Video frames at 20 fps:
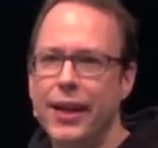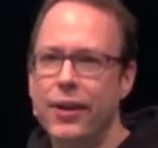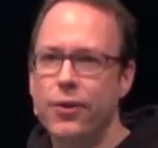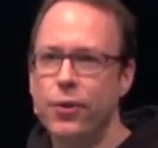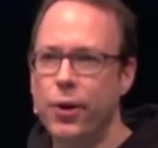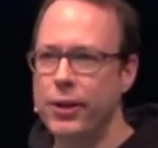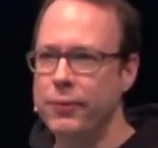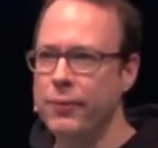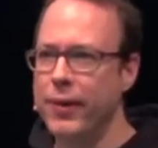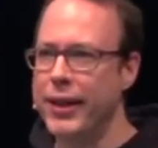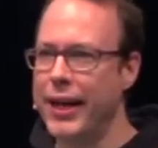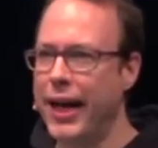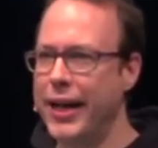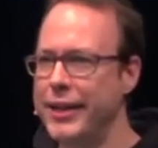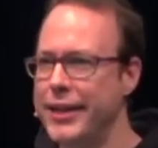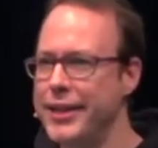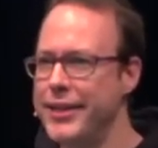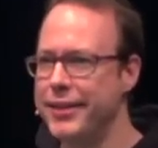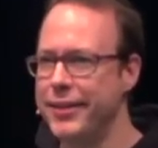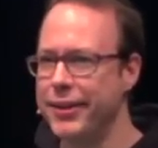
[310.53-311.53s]
Sollten wir da
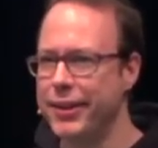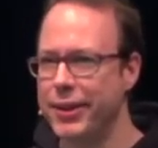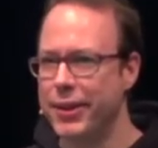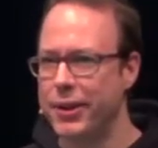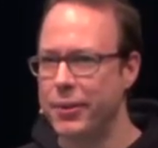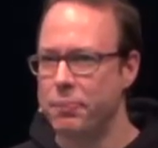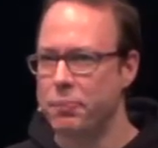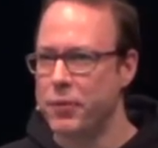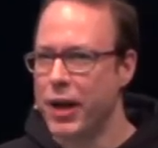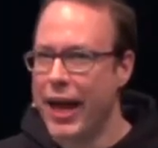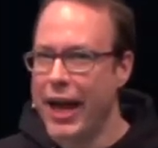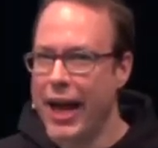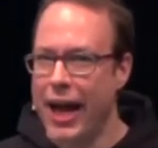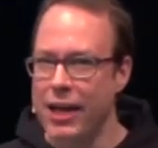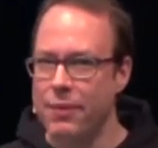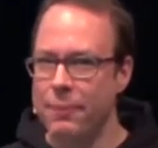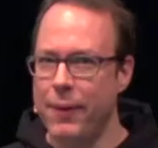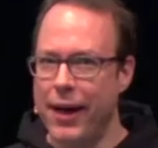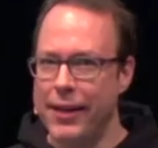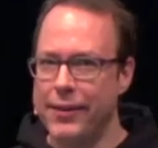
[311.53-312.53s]
nicht ähm,
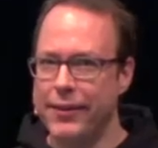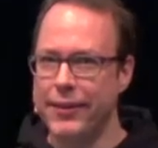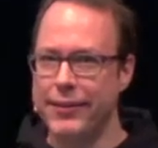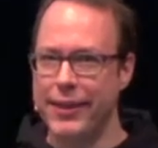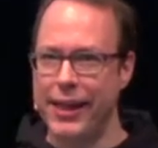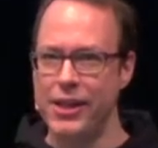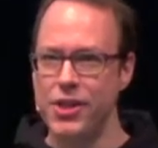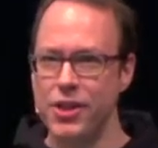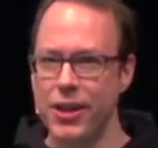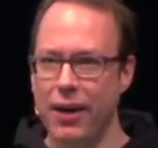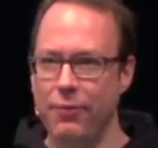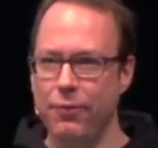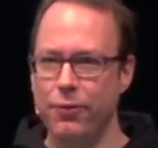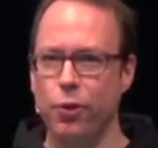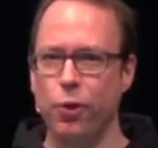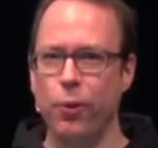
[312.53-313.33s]
erstmal als Gesellschaft